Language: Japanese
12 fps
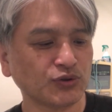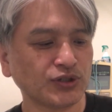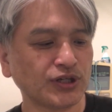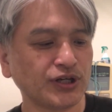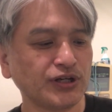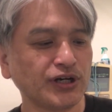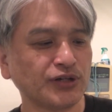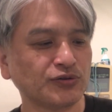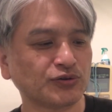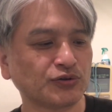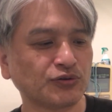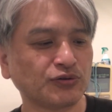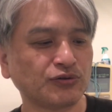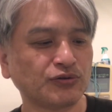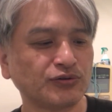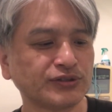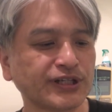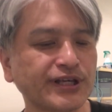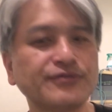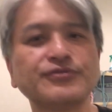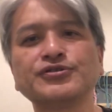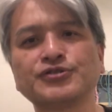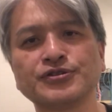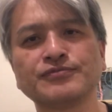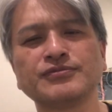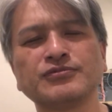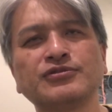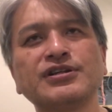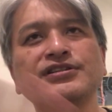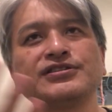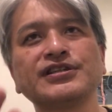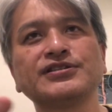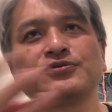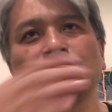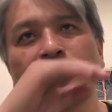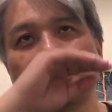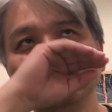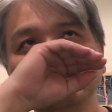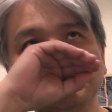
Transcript: お酒以外のその酒グッズ、グラスですとか、